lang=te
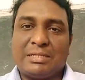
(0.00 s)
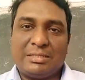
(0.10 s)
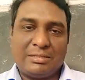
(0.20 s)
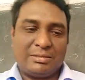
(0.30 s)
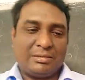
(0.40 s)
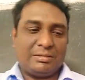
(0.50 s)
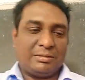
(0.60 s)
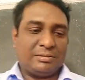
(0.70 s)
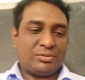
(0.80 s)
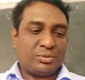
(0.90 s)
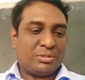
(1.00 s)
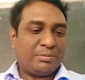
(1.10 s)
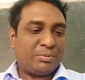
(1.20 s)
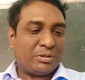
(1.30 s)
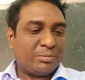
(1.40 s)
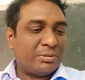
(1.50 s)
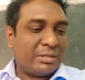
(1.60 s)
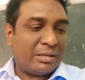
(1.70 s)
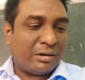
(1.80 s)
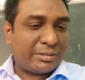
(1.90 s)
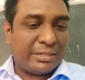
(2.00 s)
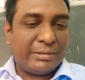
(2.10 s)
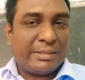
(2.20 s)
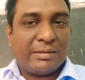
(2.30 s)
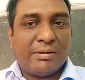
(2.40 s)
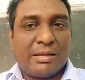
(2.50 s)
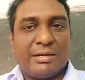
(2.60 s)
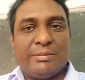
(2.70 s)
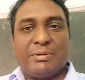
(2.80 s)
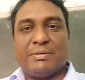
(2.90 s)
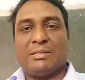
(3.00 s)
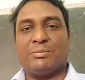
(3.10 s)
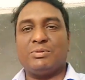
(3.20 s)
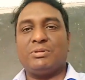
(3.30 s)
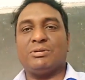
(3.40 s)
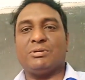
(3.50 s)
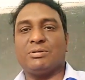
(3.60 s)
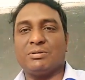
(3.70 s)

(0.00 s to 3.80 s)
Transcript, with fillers: అది చూద్దాం మొట్టమొదటిది ఆకు ఎండు తెగులు ఆల్రెడీ మనం ఇంతకుముందు